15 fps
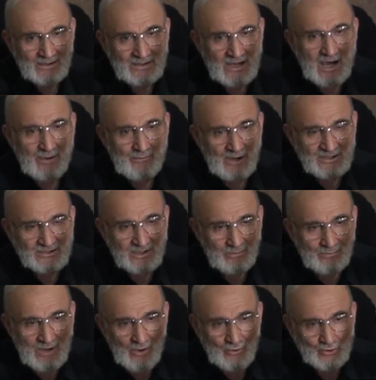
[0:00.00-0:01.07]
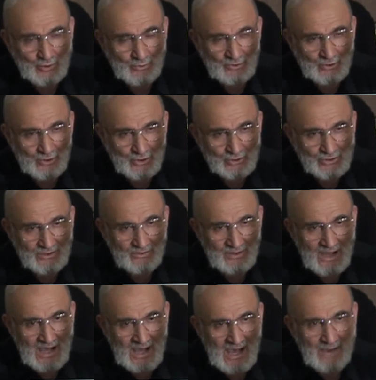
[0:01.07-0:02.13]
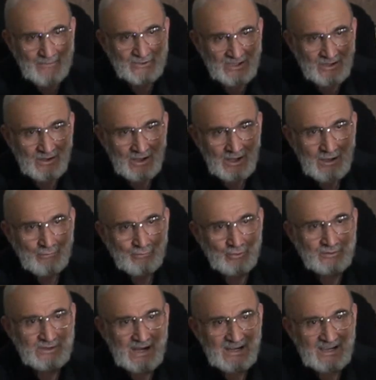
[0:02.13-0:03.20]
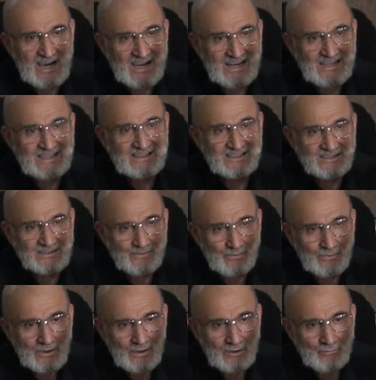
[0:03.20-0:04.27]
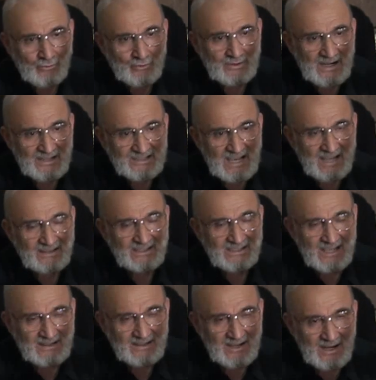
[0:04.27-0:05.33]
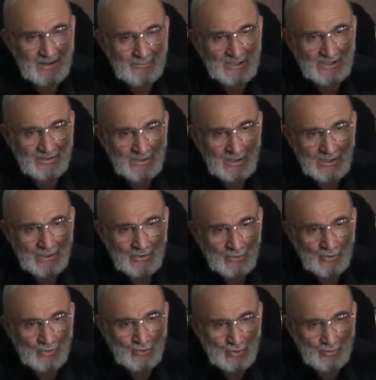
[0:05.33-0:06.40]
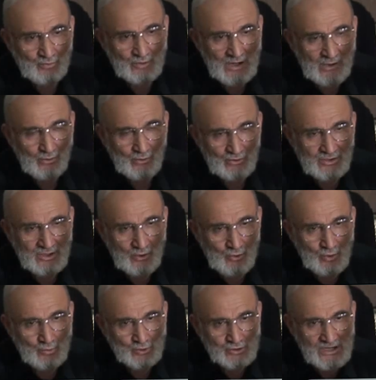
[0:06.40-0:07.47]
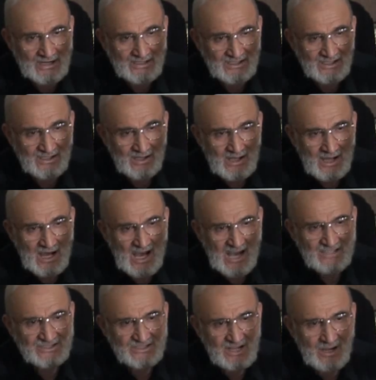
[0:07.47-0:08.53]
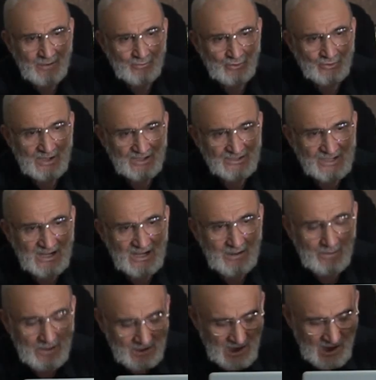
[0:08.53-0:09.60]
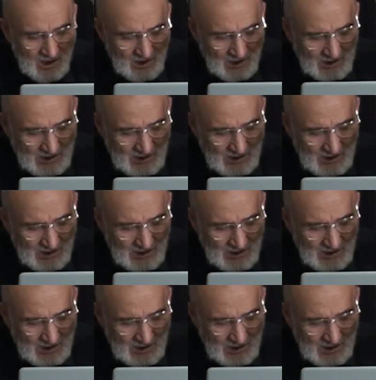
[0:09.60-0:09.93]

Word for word: daha başka mavucu mu diyorsun hepsi bunlar gayridir. Bunlar kendi kendine bir hükümler ortaya koymuşlardır. Asla bunda Cenab-ı Allah